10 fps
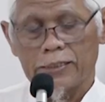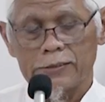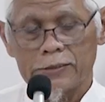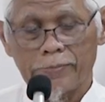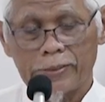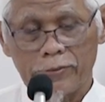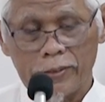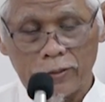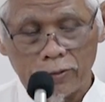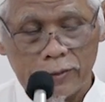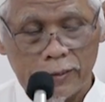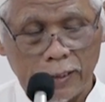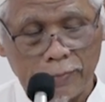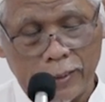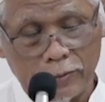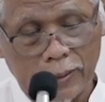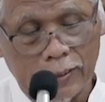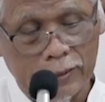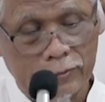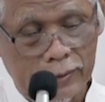yang ditetapkan oleh Allah di dalam
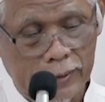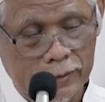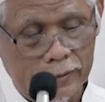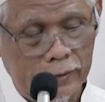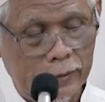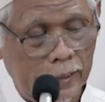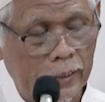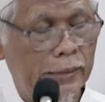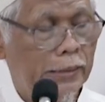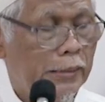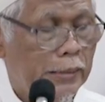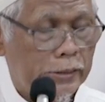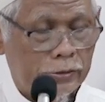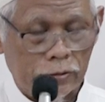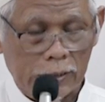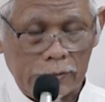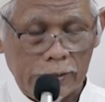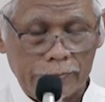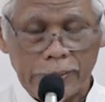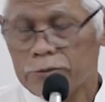Al-Quran dan Sunnah Rasulullah
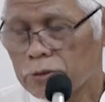SAW. Dan